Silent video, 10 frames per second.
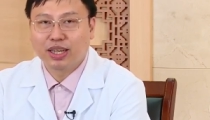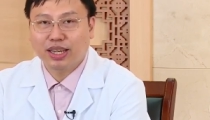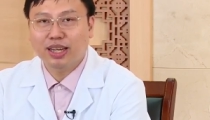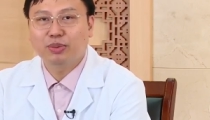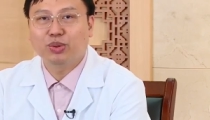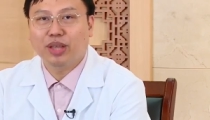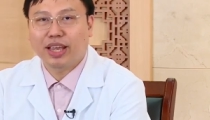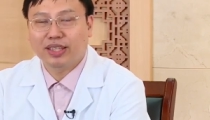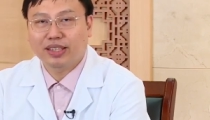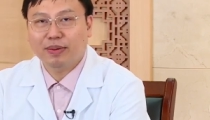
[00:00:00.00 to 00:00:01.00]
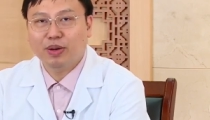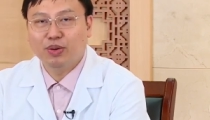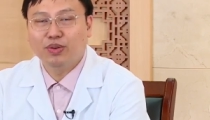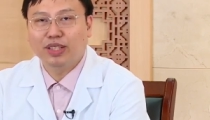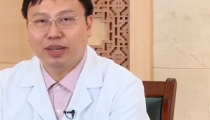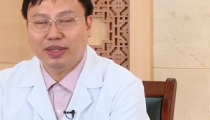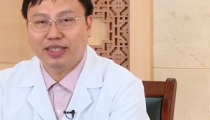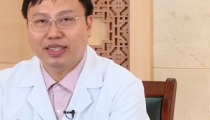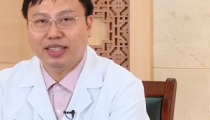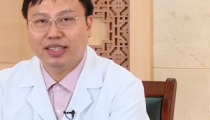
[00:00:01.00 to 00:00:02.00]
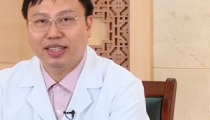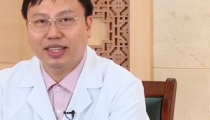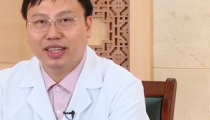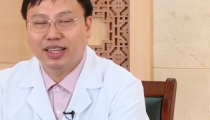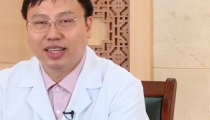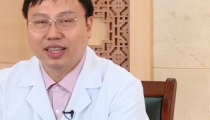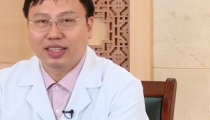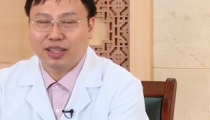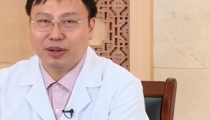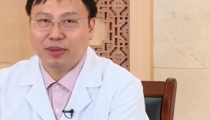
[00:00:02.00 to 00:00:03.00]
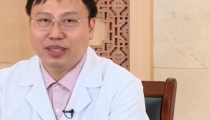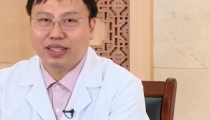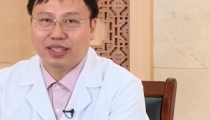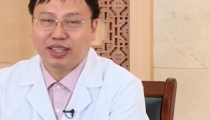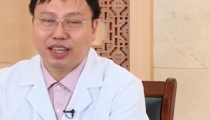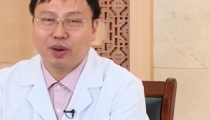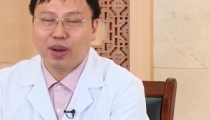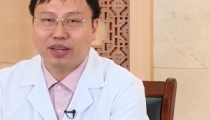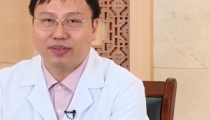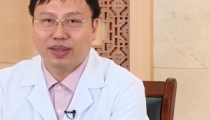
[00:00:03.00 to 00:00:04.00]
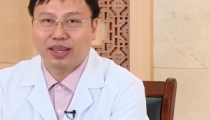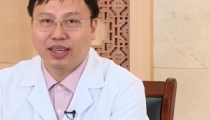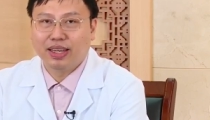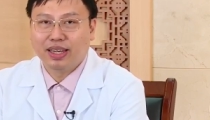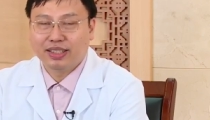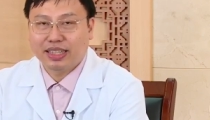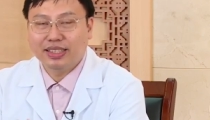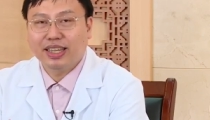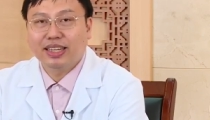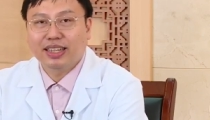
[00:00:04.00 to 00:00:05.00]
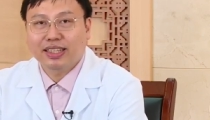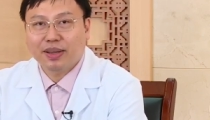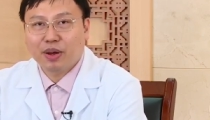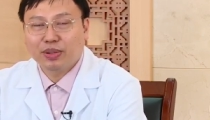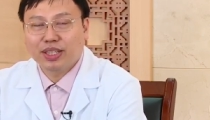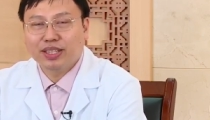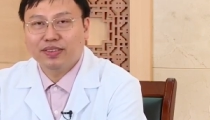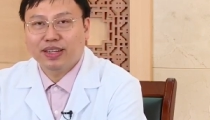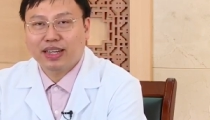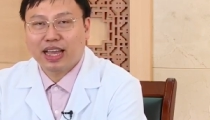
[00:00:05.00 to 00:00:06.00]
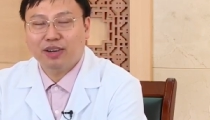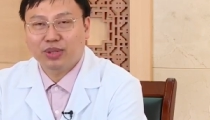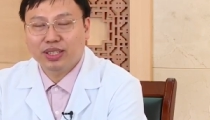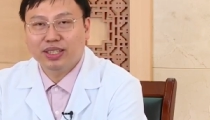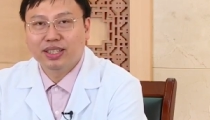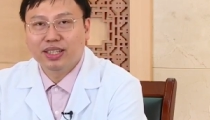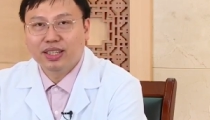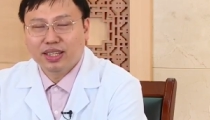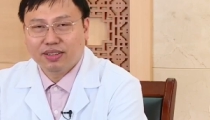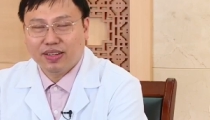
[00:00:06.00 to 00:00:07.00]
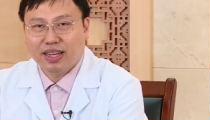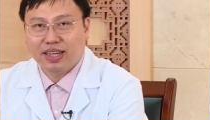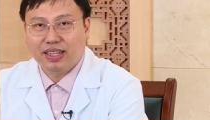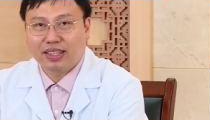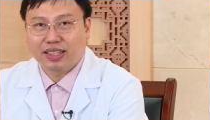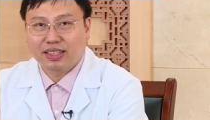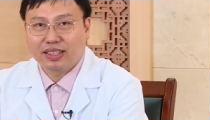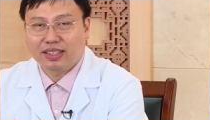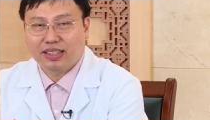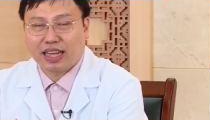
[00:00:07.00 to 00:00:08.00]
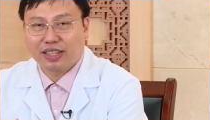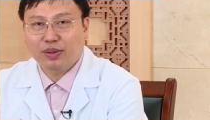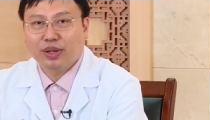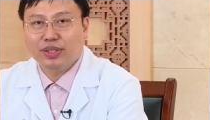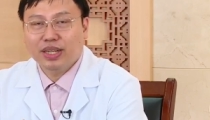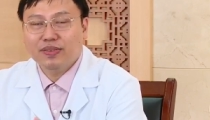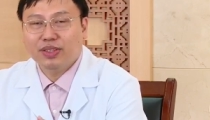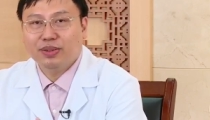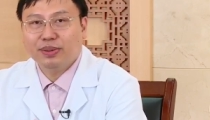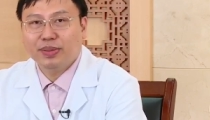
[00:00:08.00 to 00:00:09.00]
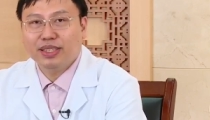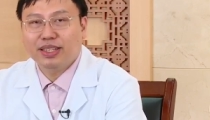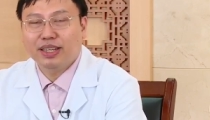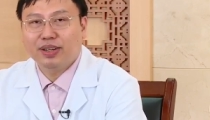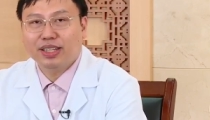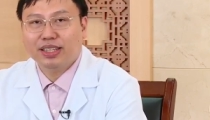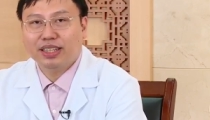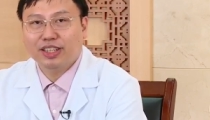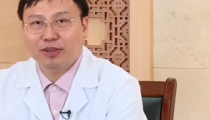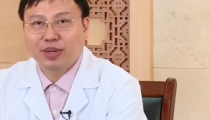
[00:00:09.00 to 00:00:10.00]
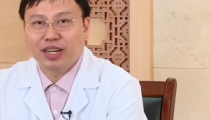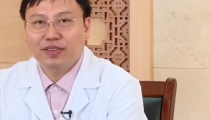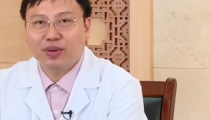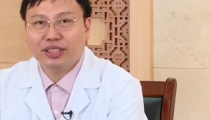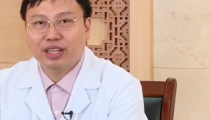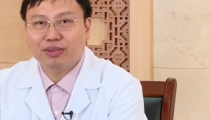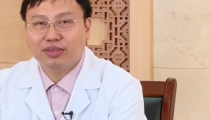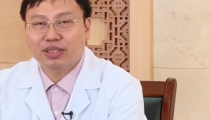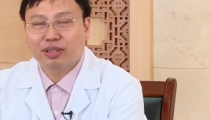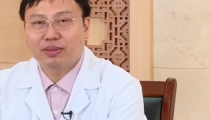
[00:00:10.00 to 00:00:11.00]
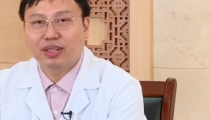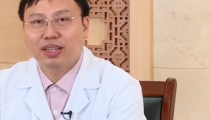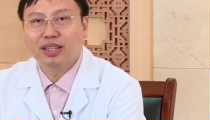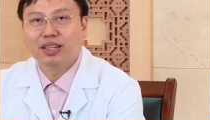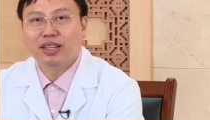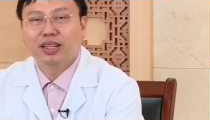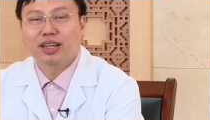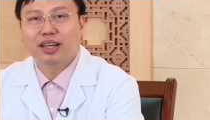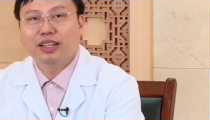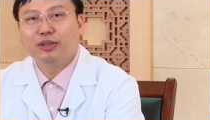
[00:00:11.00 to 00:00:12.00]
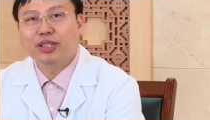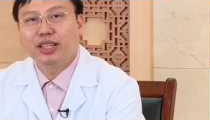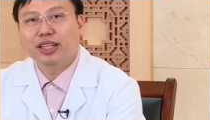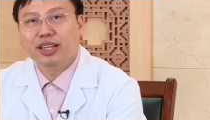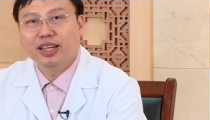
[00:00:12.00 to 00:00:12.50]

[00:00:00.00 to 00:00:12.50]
kết hợp thụ thể giữa tế bào u và tế bào miễn dịch dẫn tới là tế bào miễn dịch được kích hoạt và nhận diện được tế bào ung thư và kháng ung thư và cả thuốc điều trị đích và thuốc miễn dịch đều là những thành tiệu mới và quan trọng trong điều trị